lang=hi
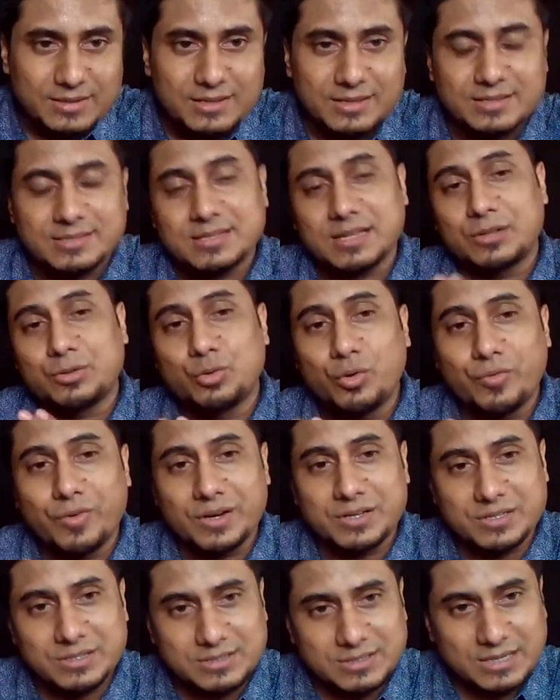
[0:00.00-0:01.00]
इसका दो
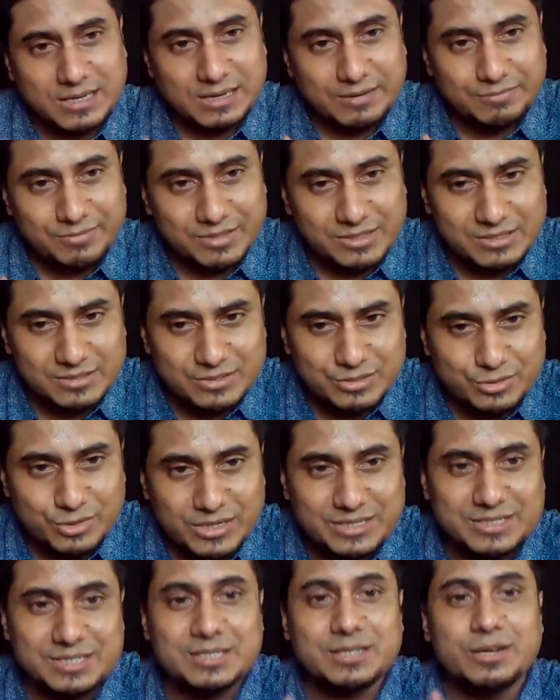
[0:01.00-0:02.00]
वर्जन है एल एफ थ्री जीरो
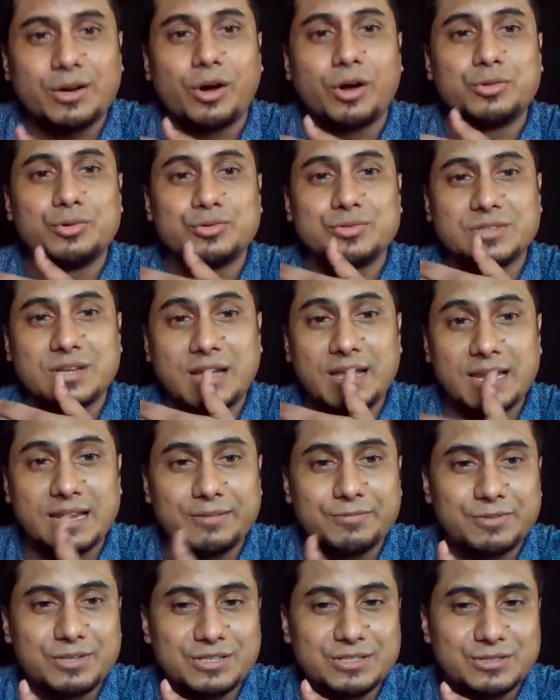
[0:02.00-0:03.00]
एट डी और दूसरा है एल
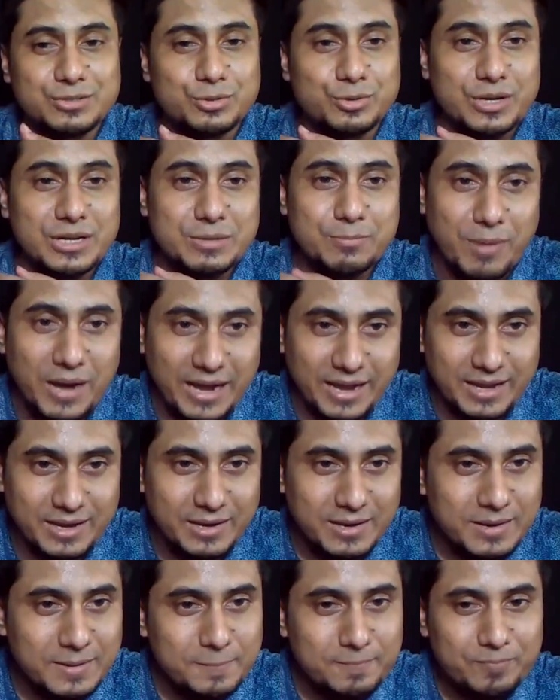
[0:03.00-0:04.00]
एफ थ्री जीरो एट बाई
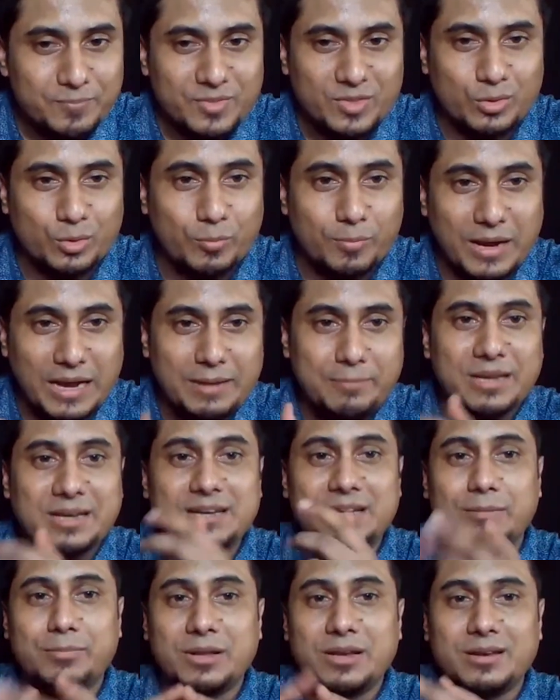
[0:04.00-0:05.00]
तो बाई में
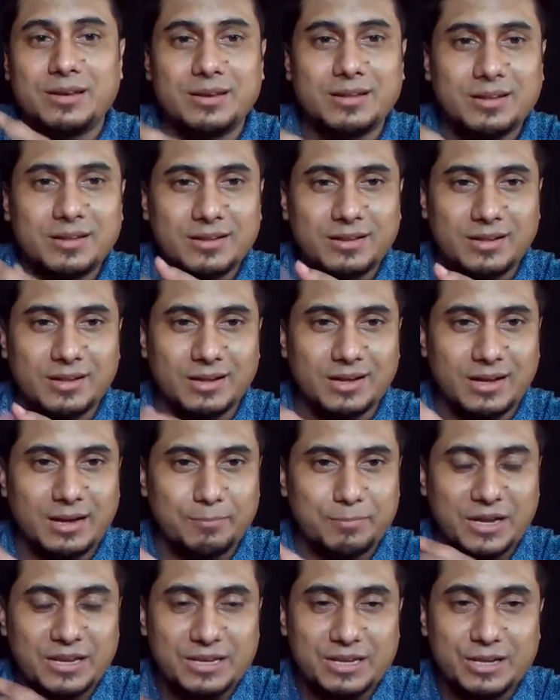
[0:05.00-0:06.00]
डबल uh,
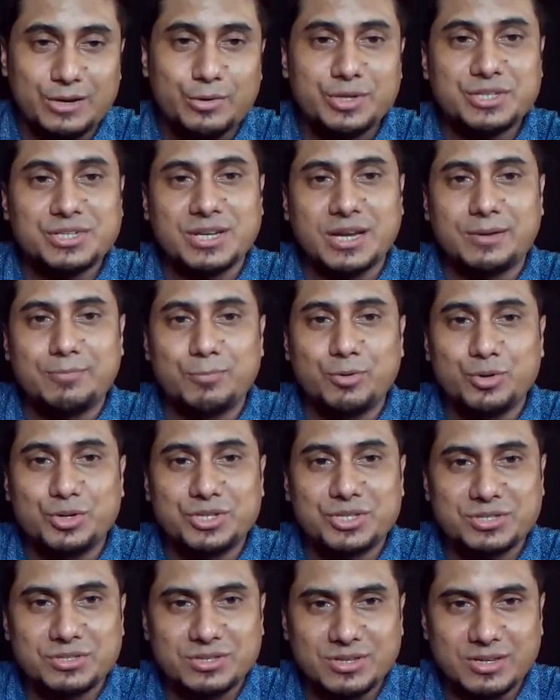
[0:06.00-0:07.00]
आपका येलोइश एंड
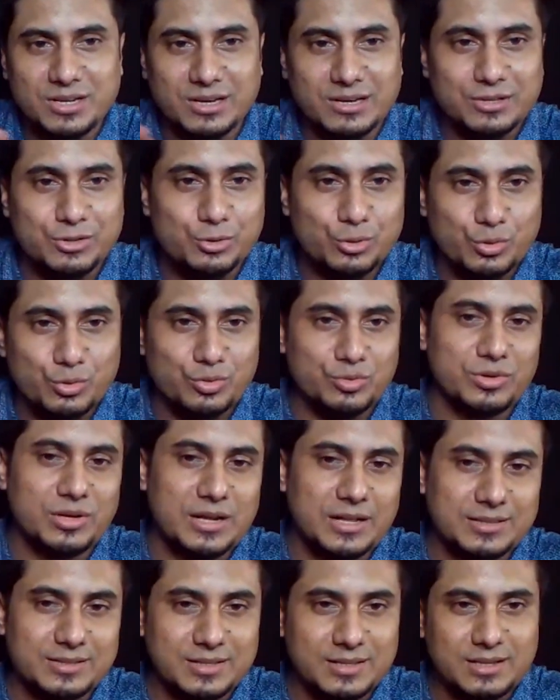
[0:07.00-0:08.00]
ब्लूइश कलर दोनों
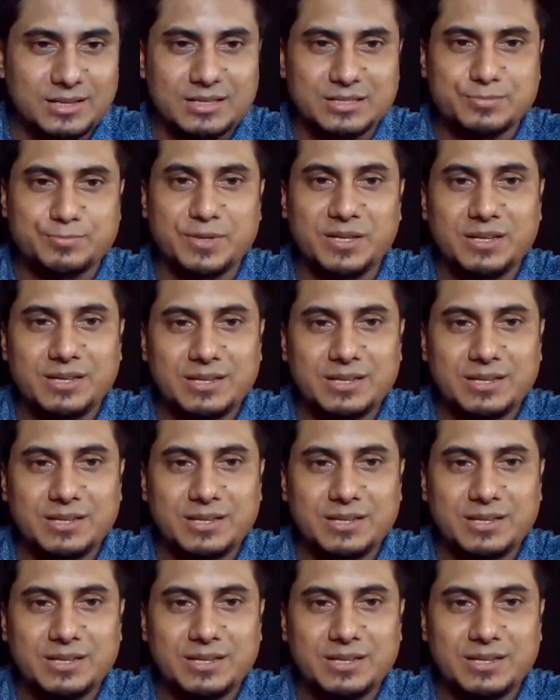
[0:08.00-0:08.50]
आते हैं इसमें